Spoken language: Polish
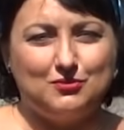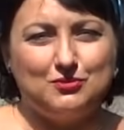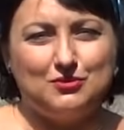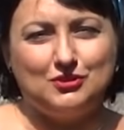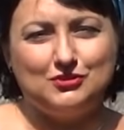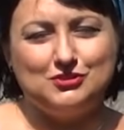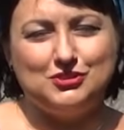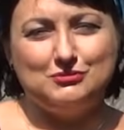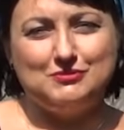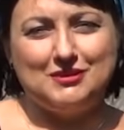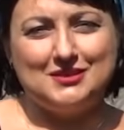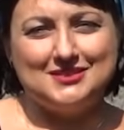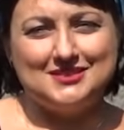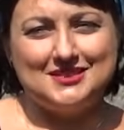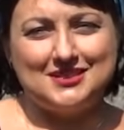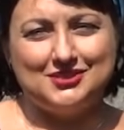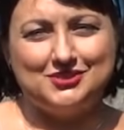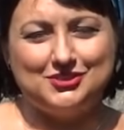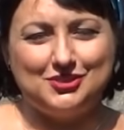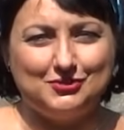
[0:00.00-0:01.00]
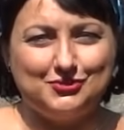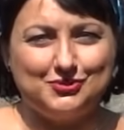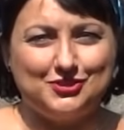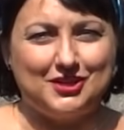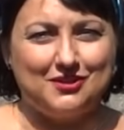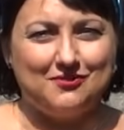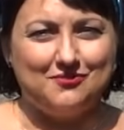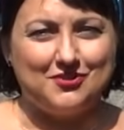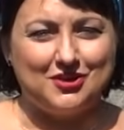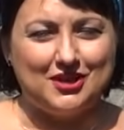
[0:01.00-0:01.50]
uchodziła za
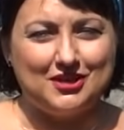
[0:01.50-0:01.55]
książkę